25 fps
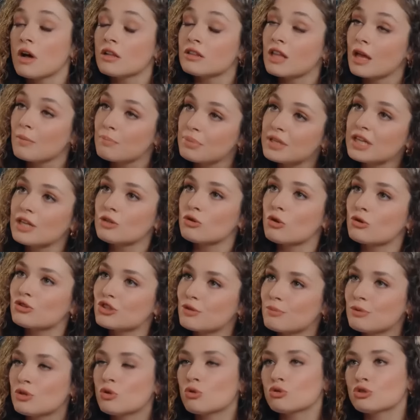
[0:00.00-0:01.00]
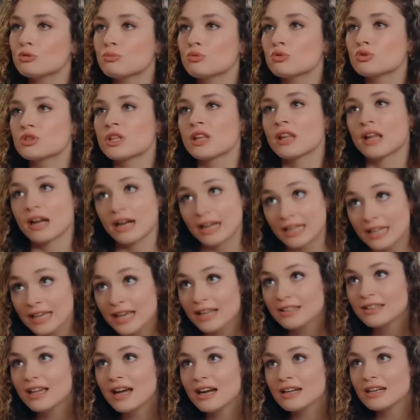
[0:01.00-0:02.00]
Vallahi bir an önce bir yolunu bulsalar
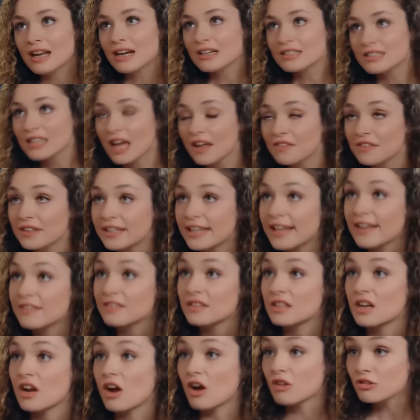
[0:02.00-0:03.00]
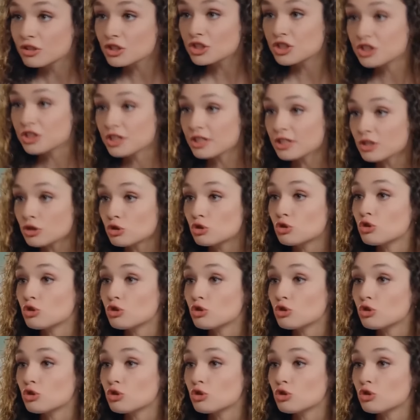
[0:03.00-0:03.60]
iyi ederler. Sen de kendini alıştır.